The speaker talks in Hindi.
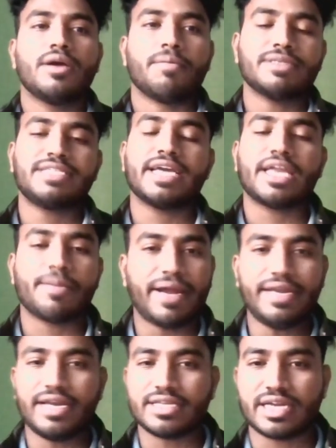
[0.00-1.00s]
बस एक
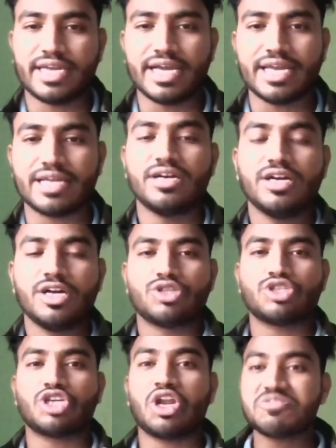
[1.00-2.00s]
रिमाइंडर था ठीक है ना
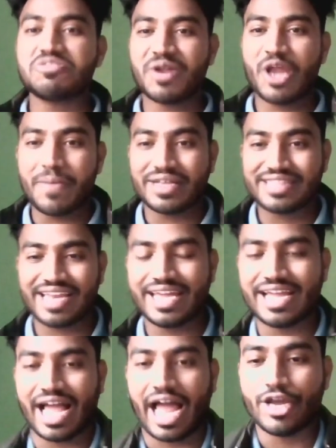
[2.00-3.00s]
तो चलो इस वीडियो में इतना
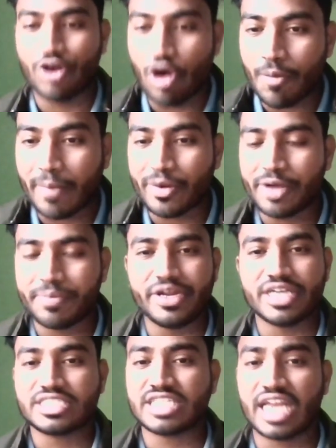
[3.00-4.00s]
ही आई होप आपको ये
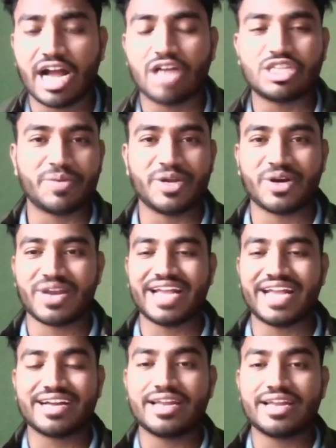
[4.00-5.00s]
वीडियो अच्छा लगा तो वीडियो को
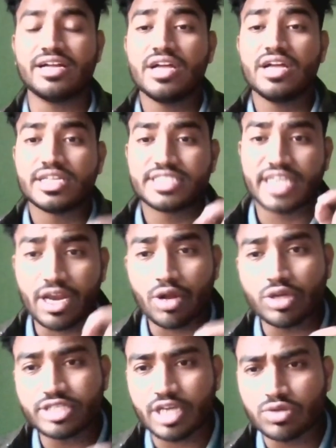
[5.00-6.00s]
लाइक करना चैनल
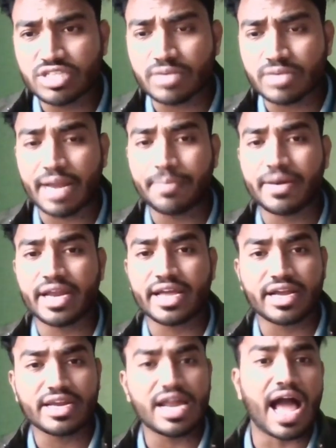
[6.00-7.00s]
को जरूर सब्सक्राइब करके
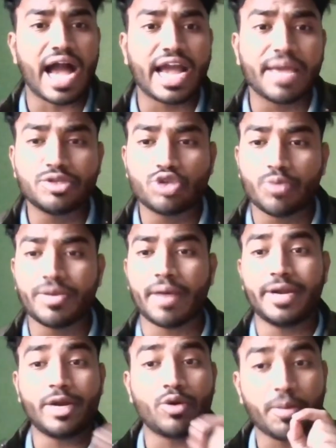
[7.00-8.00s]
रखना आगे भी जो भी
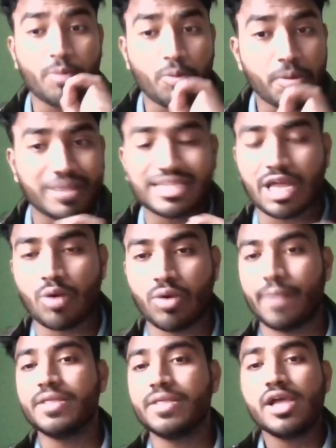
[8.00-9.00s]
अपडेट होगी वो भी
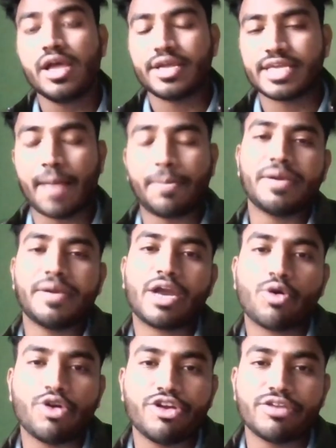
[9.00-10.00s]
बताऊंगा यहाँ पे भी अगर
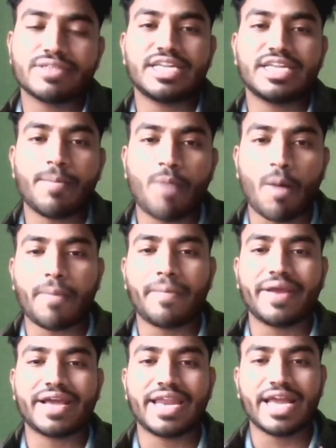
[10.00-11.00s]
कोई यूनिवर्सिटी का मॉपअप
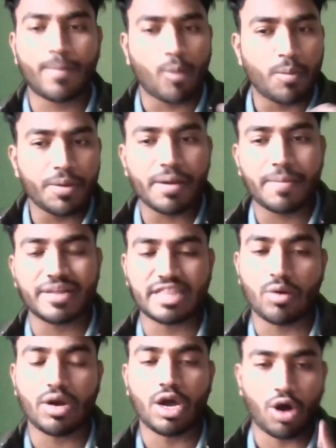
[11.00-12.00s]
निकलेगा वो भी मैं
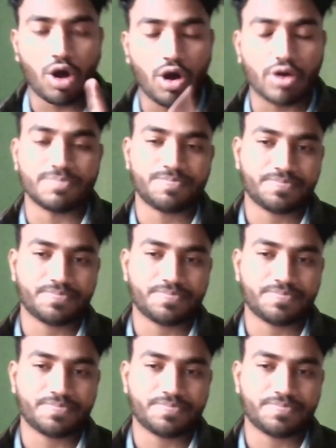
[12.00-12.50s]
बताऊंगा और